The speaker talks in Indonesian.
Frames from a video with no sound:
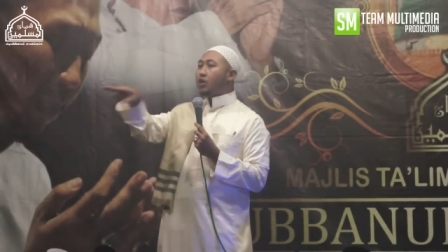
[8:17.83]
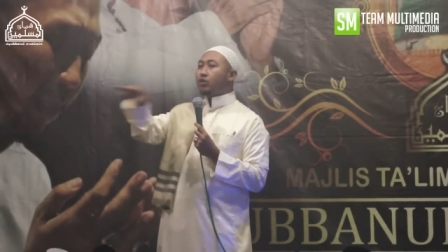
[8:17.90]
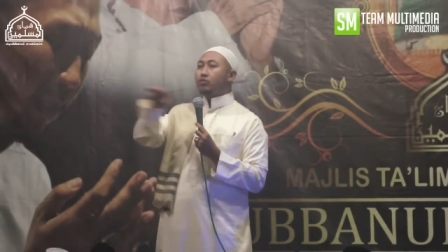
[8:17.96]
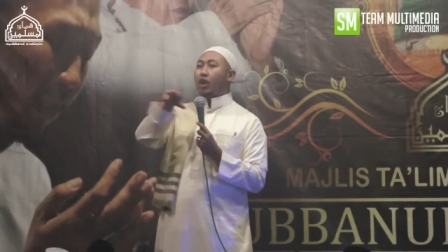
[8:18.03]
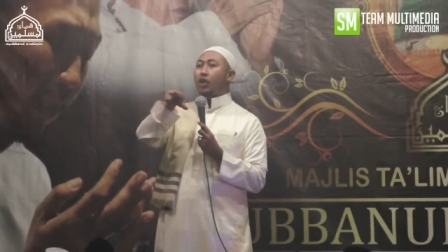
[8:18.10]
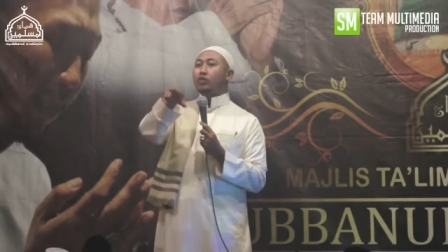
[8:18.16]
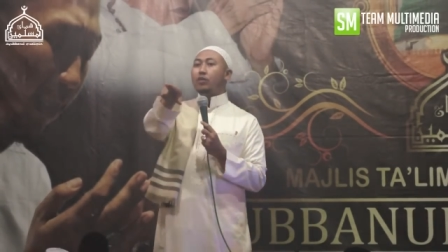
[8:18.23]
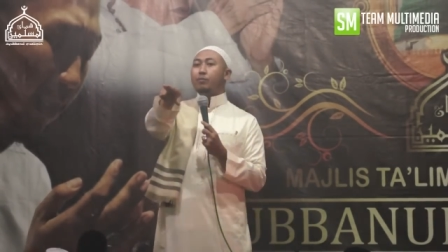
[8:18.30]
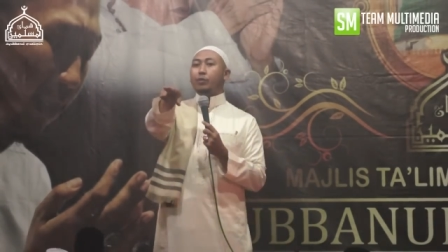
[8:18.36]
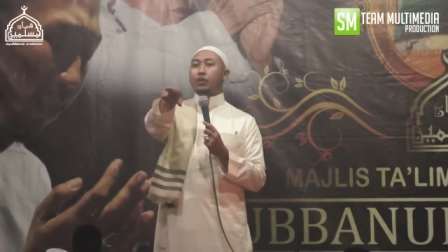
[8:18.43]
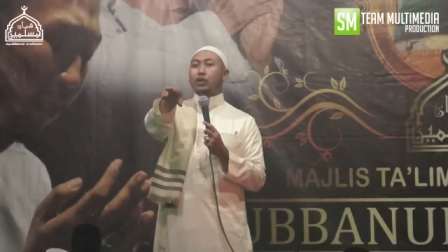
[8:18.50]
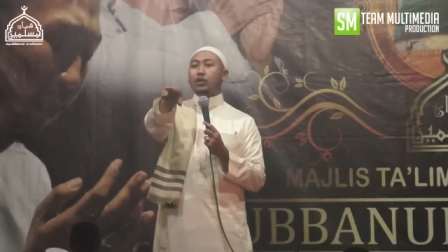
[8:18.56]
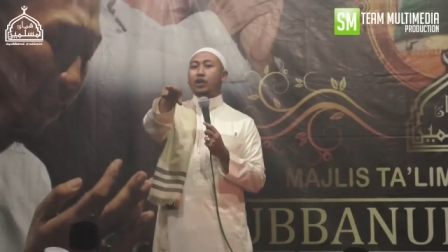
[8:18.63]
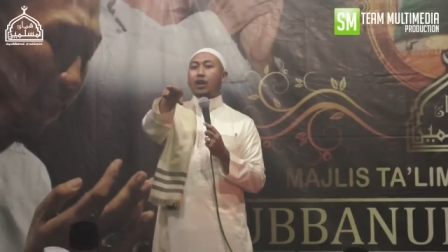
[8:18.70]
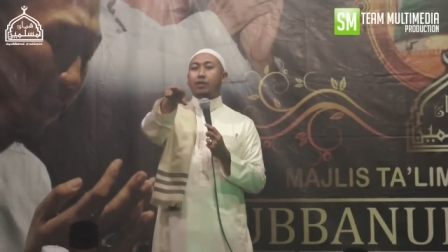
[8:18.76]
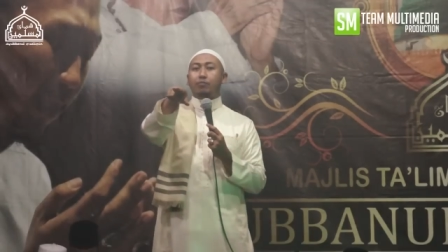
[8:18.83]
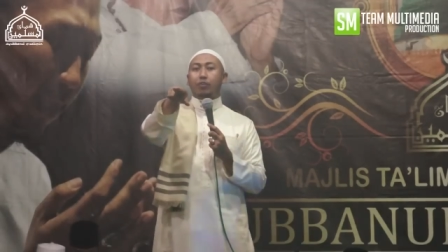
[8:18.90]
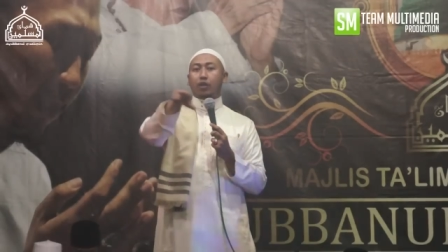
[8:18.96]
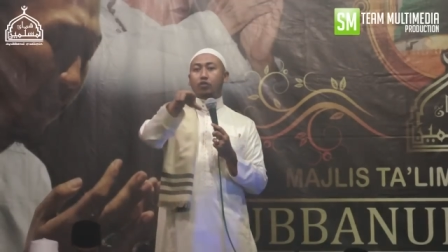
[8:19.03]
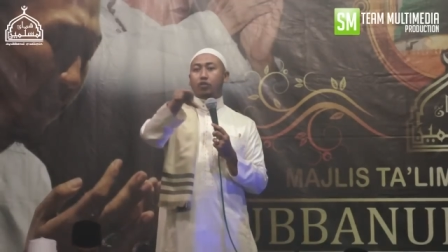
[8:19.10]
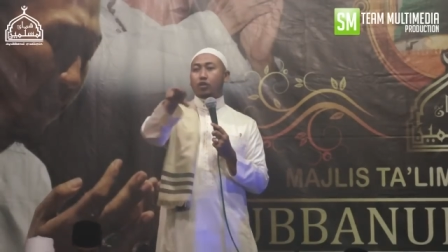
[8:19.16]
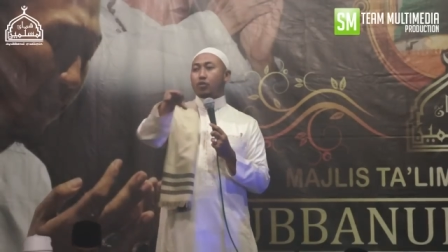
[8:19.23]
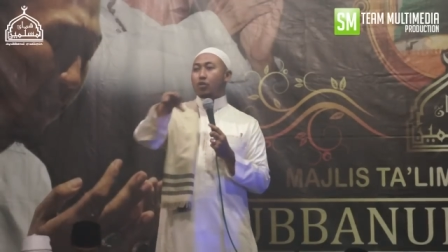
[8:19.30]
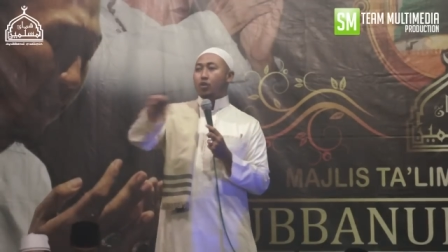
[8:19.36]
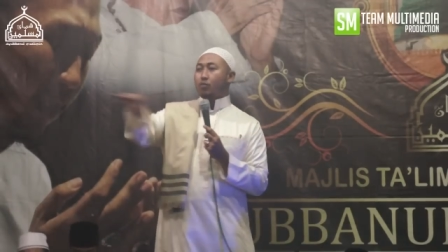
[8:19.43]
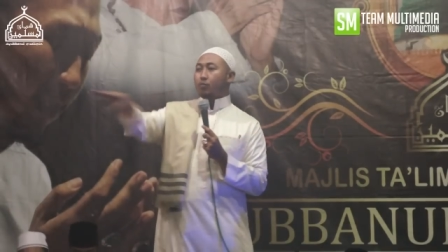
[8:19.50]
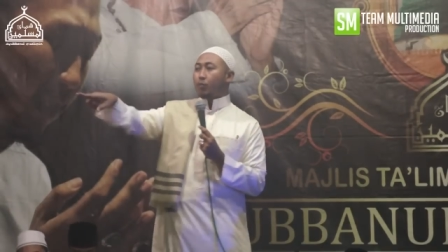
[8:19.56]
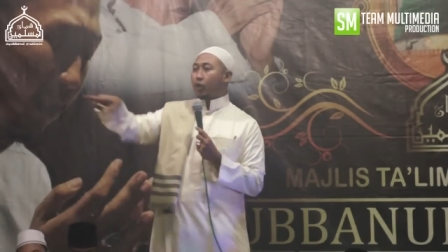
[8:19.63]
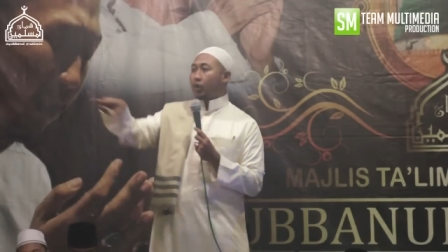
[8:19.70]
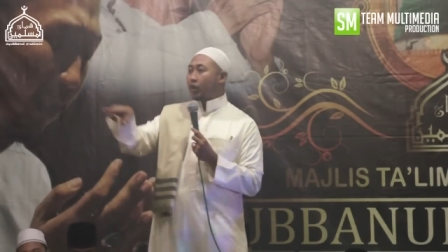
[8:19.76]
nyaingna pengiran berarti
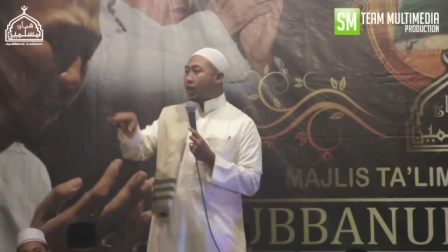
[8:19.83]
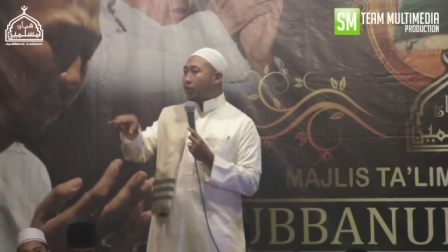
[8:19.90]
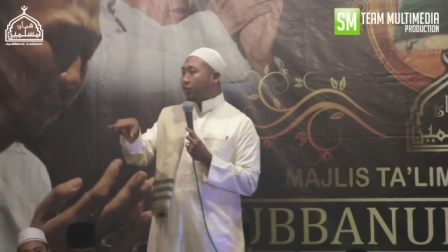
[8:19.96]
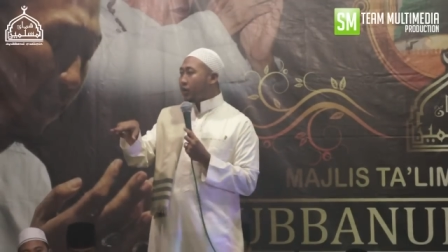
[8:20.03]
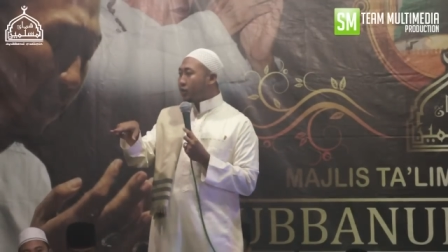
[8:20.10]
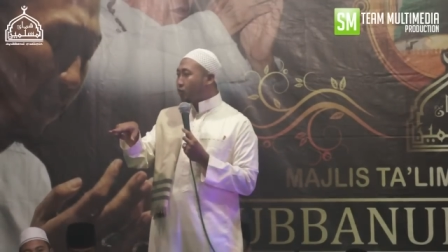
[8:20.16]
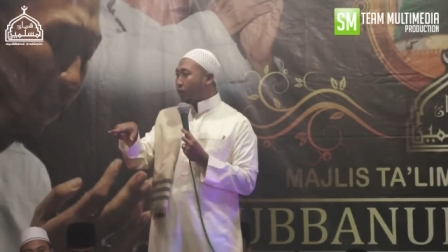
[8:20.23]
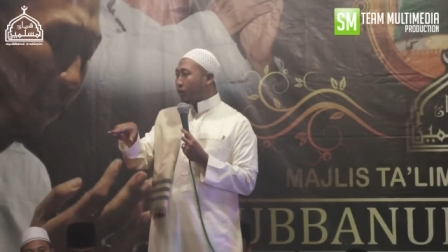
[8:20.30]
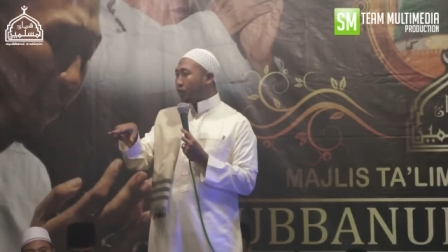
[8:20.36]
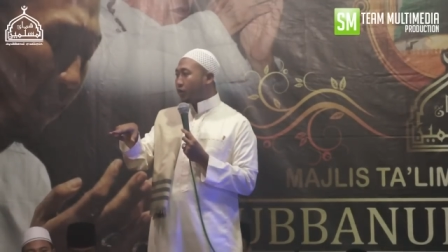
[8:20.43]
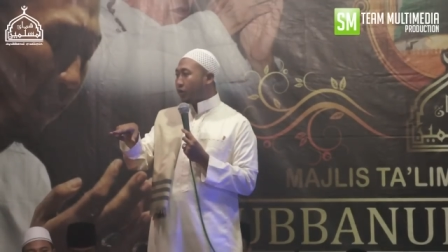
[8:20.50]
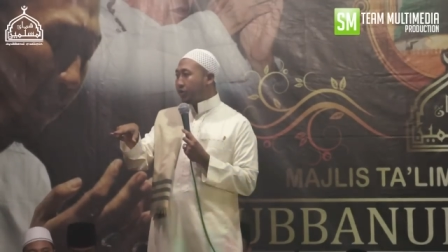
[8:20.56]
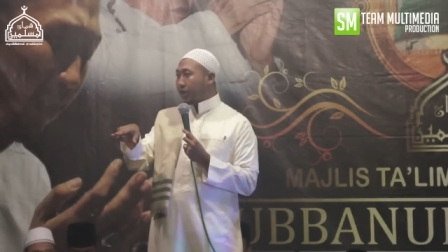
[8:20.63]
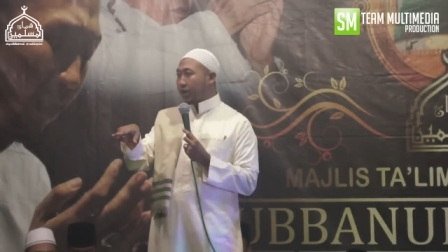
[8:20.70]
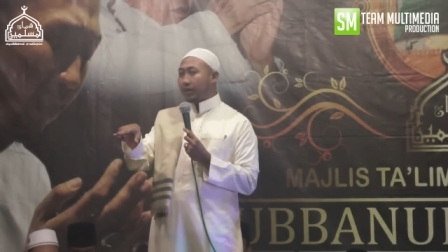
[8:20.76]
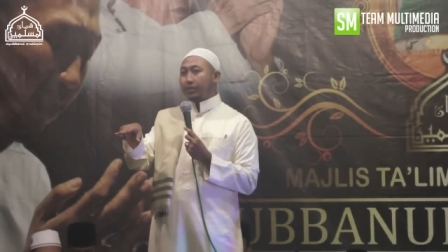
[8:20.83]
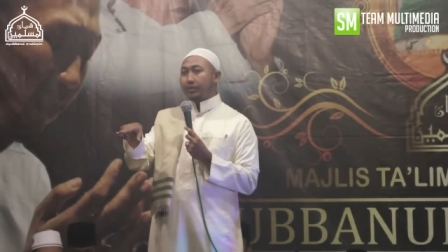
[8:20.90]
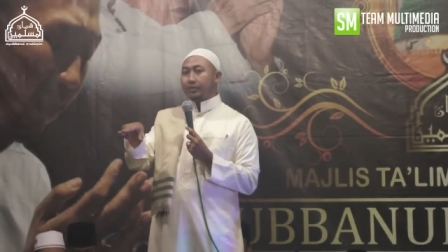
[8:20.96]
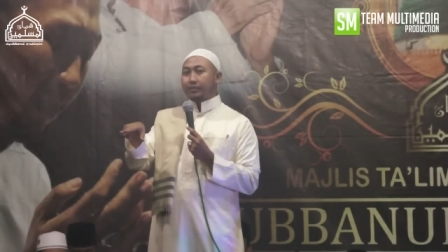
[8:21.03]
pengiran ke swarga nikah